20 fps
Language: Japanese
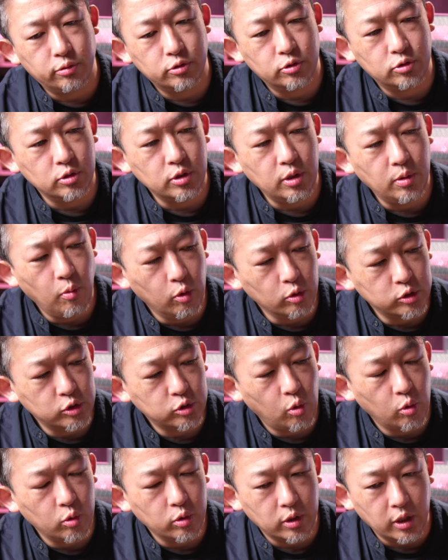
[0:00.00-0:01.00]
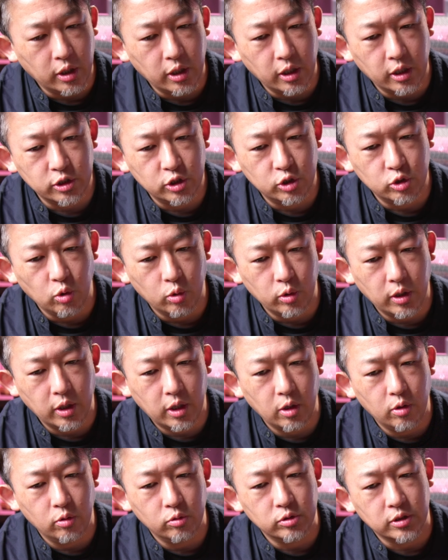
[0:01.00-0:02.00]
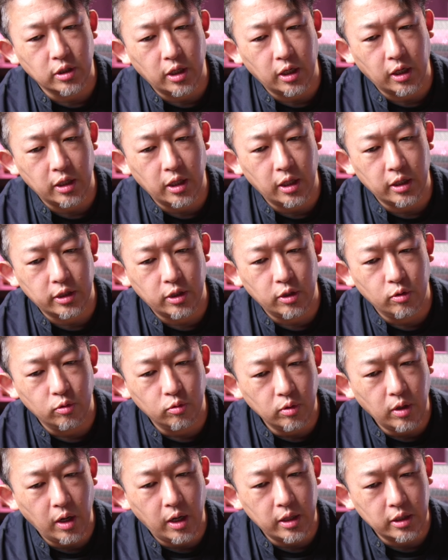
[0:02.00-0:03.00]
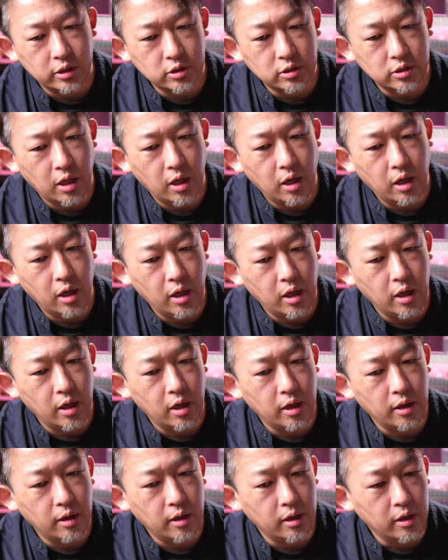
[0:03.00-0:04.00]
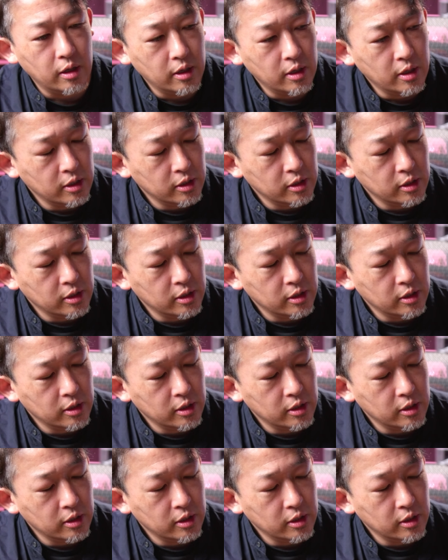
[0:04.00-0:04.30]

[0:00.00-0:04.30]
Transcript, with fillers: 普通に持ち込んで使用できるんじゃないかなっていうぐらいですね、